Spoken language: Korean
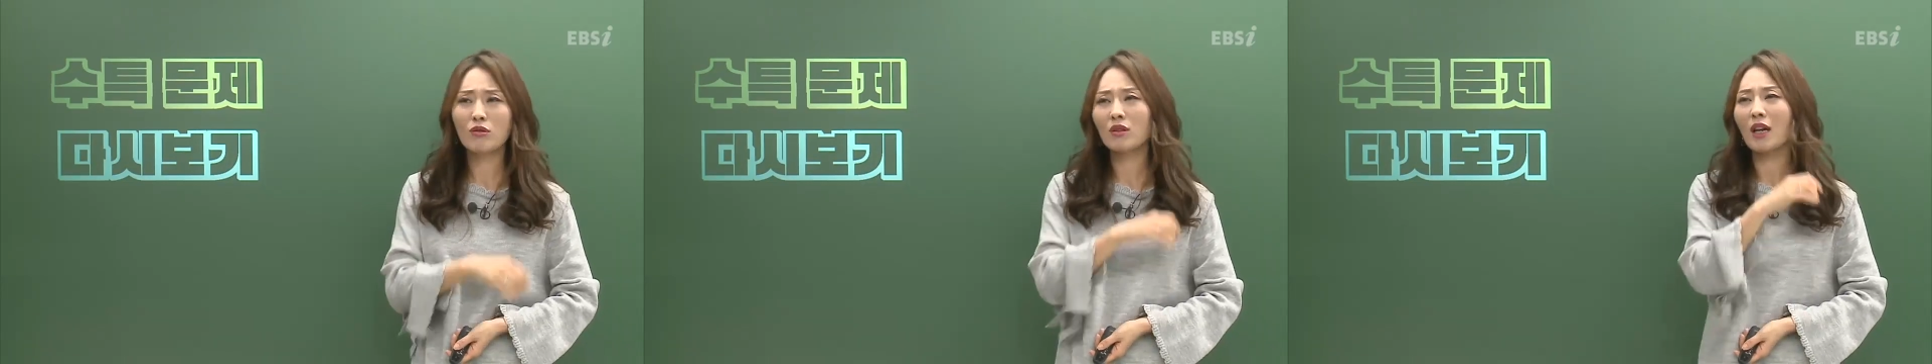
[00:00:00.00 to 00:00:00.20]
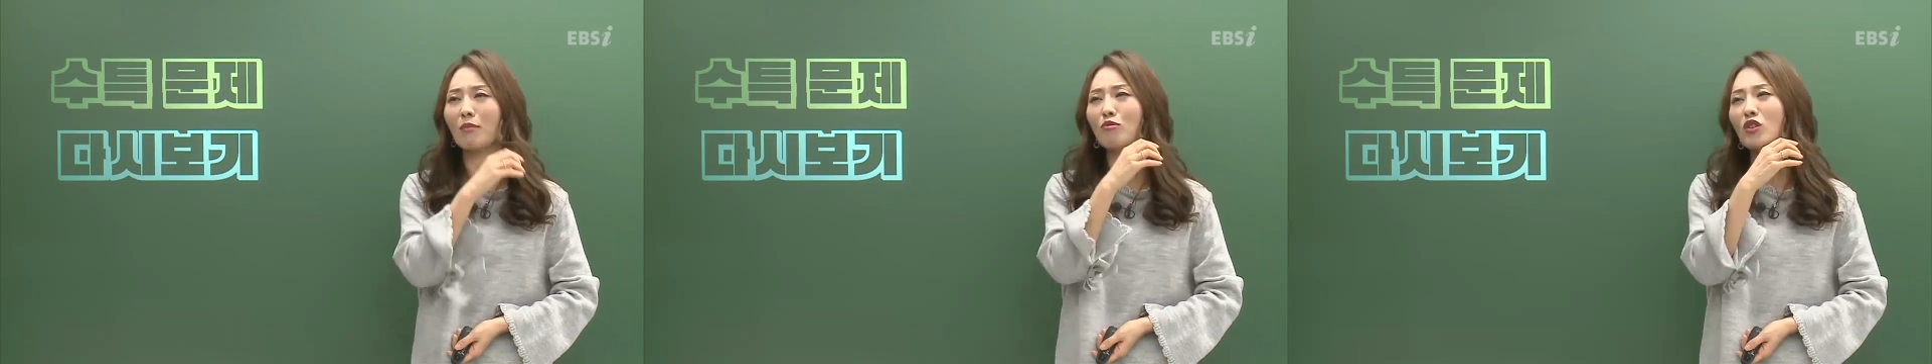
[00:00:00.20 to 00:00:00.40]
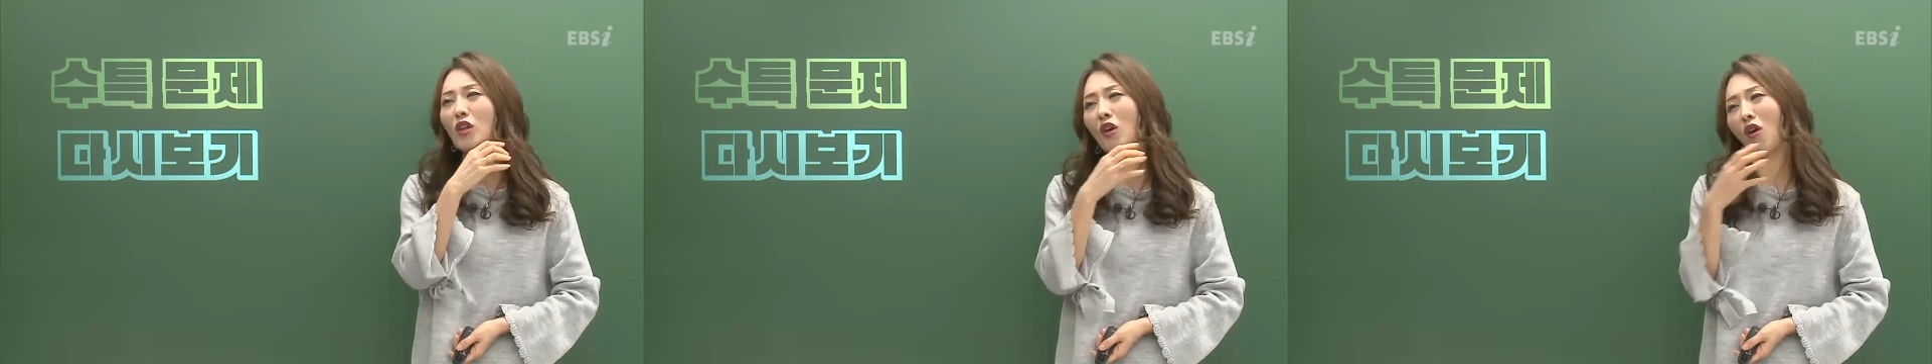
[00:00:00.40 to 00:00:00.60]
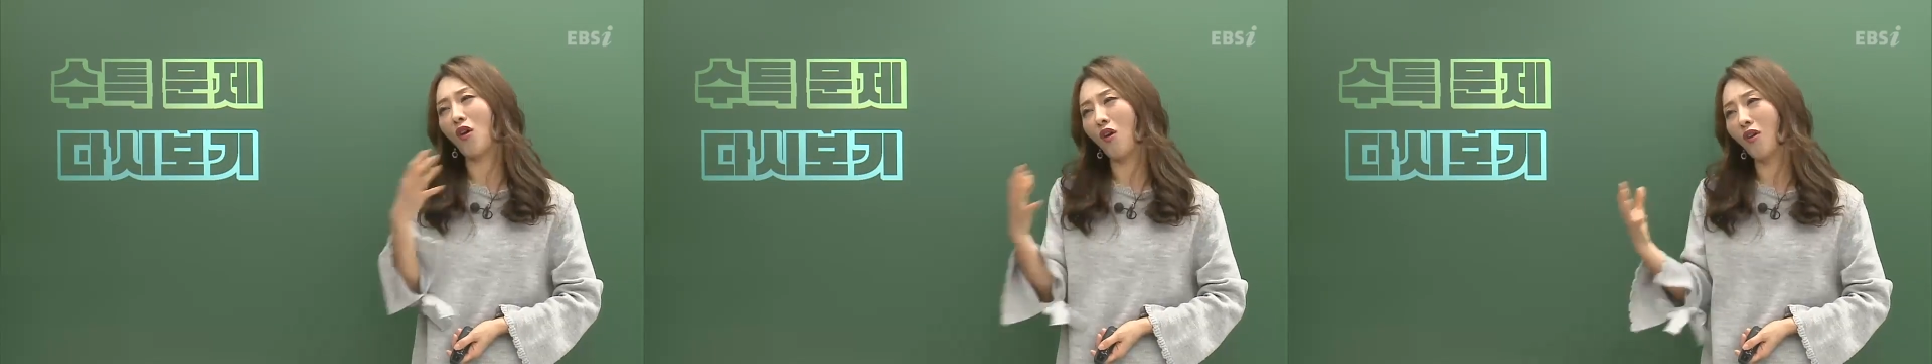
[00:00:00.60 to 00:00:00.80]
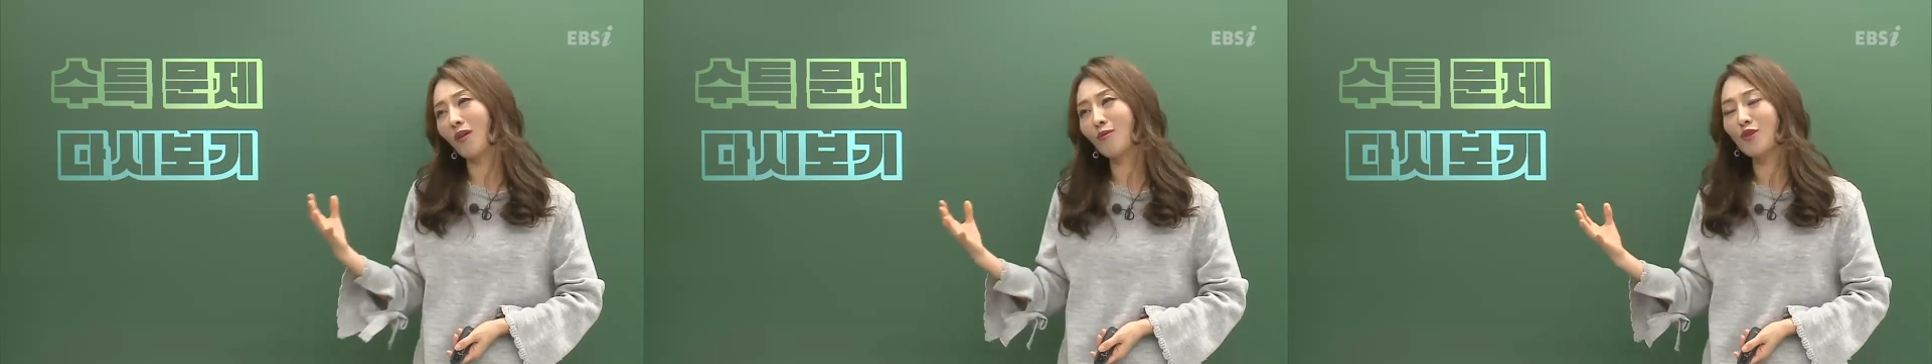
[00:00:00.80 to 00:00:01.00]
특강 문제
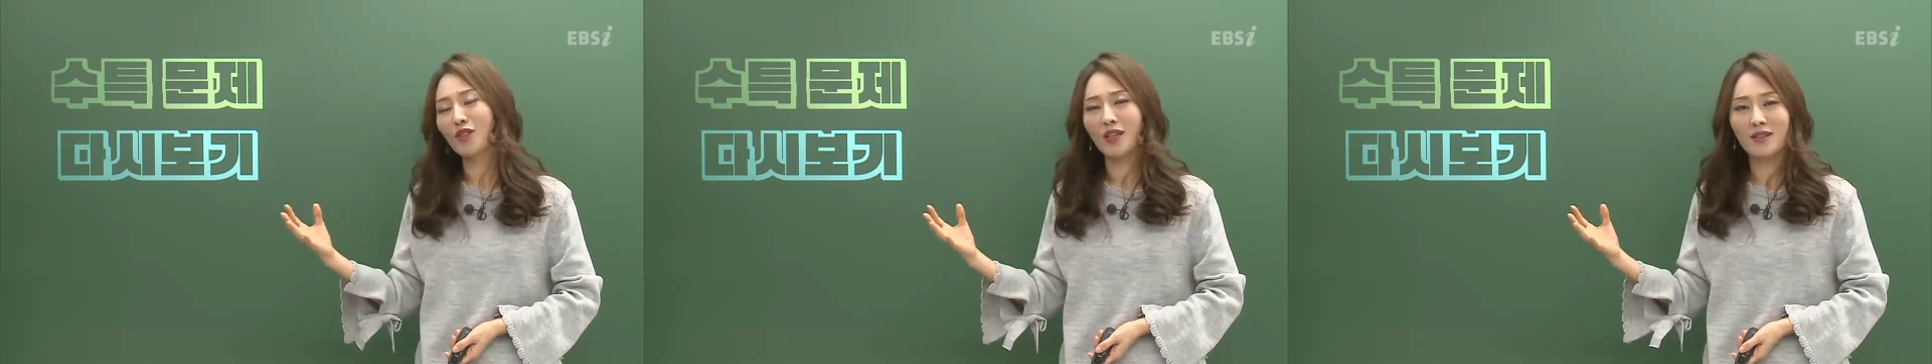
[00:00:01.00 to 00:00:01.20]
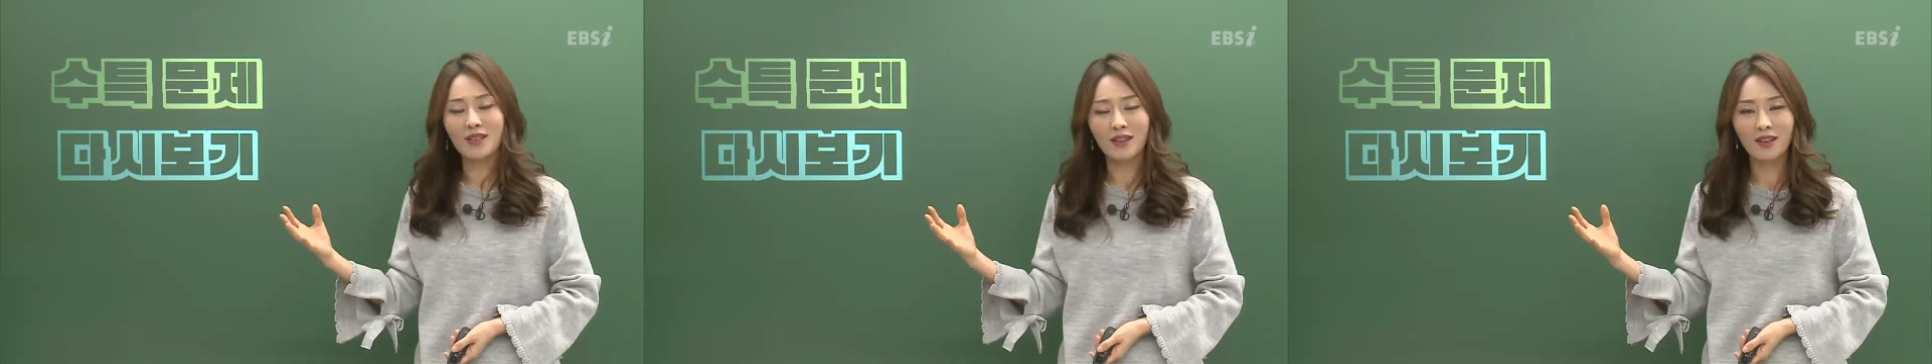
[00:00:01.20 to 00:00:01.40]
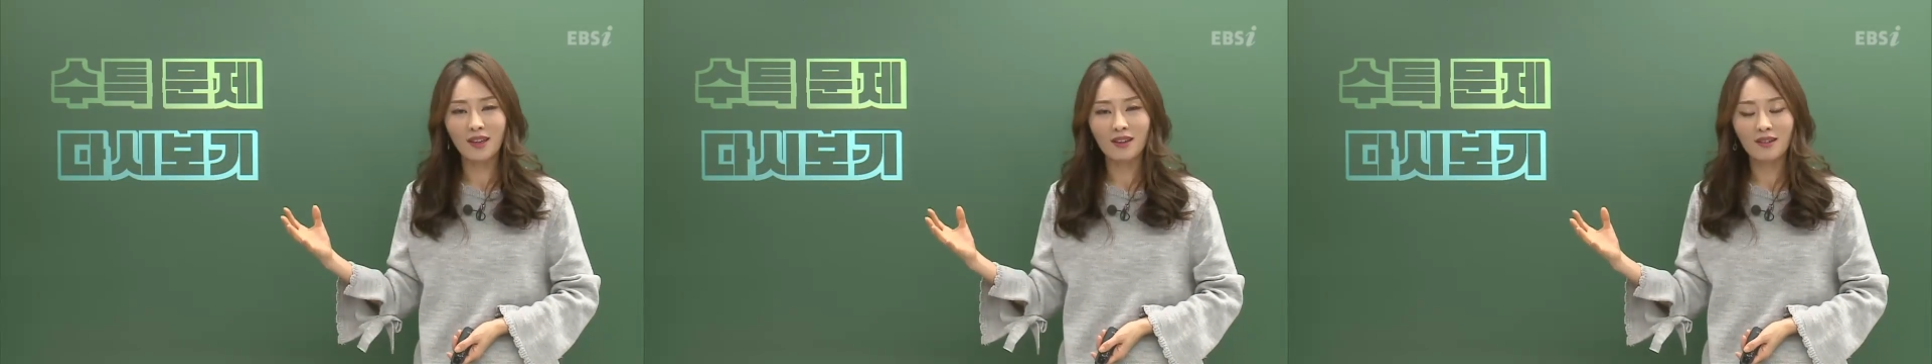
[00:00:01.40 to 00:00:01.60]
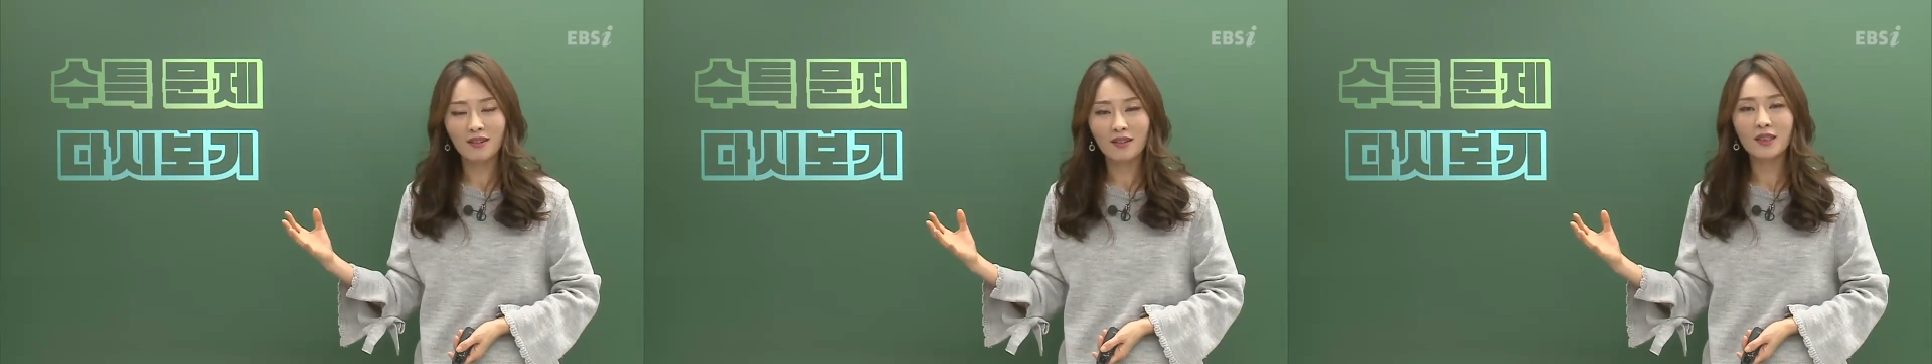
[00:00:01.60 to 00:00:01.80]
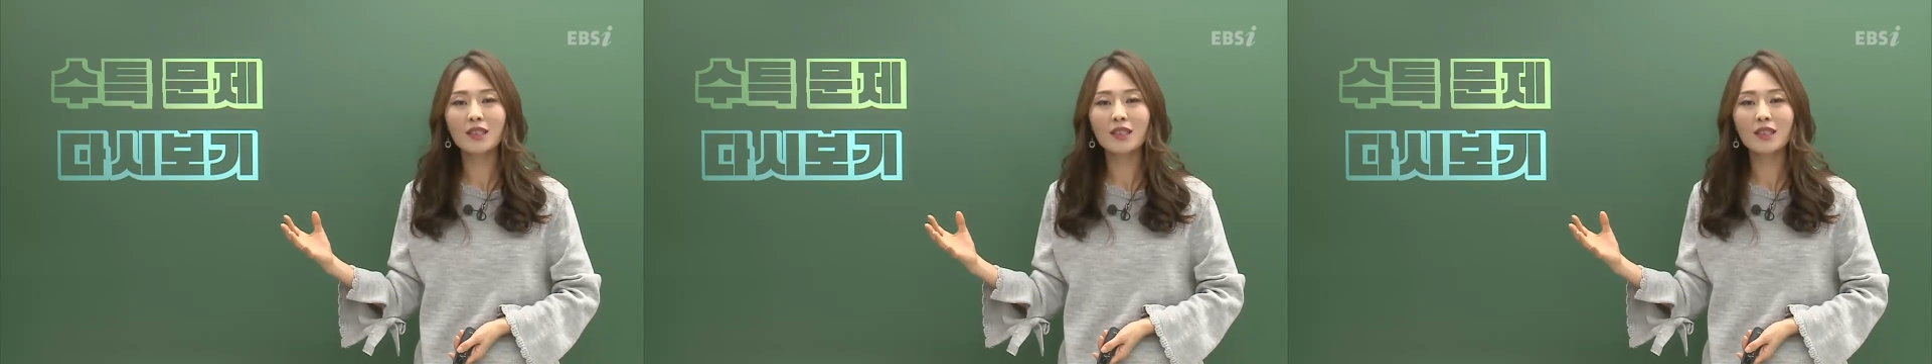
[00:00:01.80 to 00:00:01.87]
여러 문제 있잖아요.